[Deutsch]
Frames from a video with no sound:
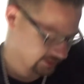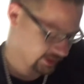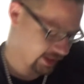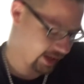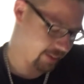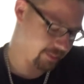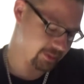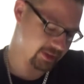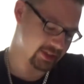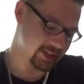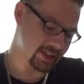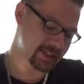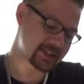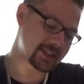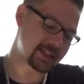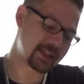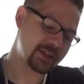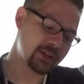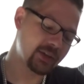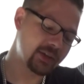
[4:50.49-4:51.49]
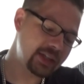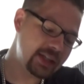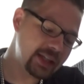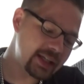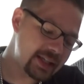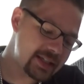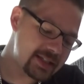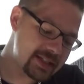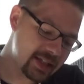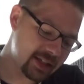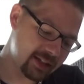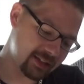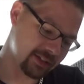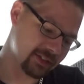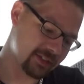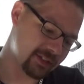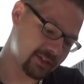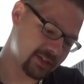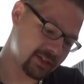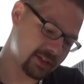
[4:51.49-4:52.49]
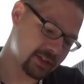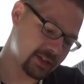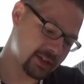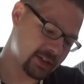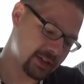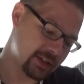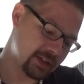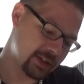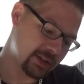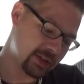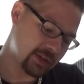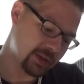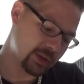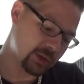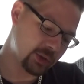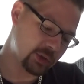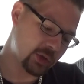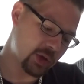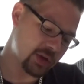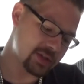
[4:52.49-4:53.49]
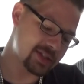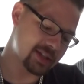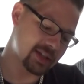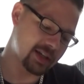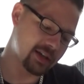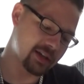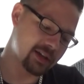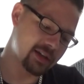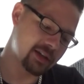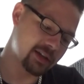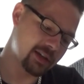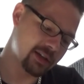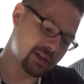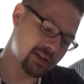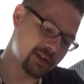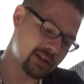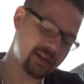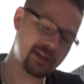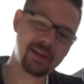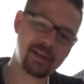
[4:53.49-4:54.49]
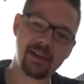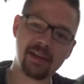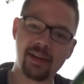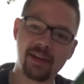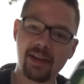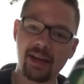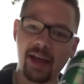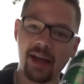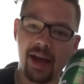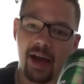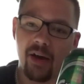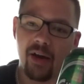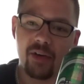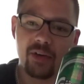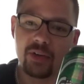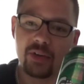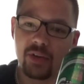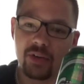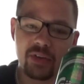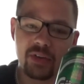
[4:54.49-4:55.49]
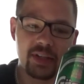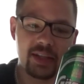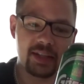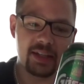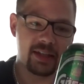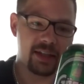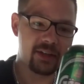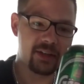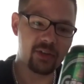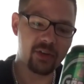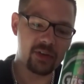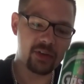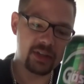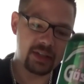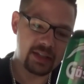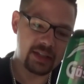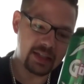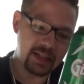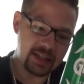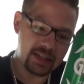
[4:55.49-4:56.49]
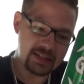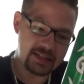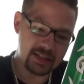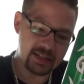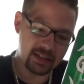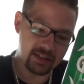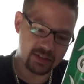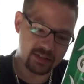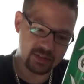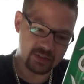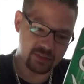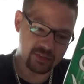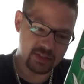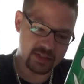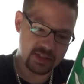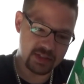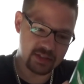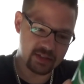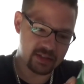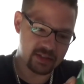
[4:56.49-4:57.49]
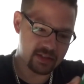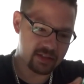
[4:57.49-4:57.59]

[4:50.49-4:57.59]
Habe ich tatsächlich noch nie gesehen. Gösser. Auch noch nie. Noch nie gesehen sowas.